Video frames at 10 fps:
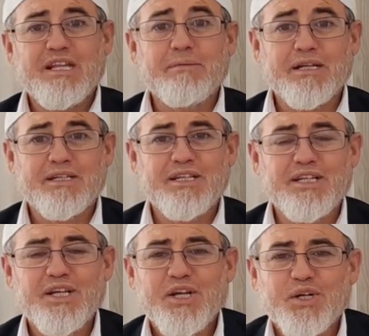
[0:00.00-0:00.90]
Demek
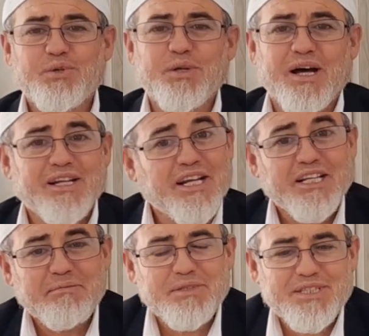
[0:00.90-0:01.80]
ki kulağına
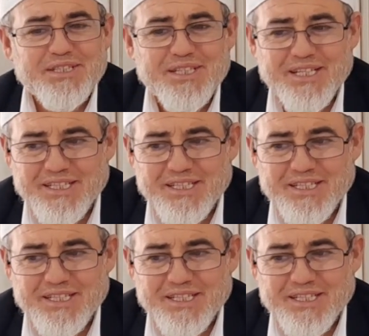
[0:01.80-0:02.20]
gitmiş.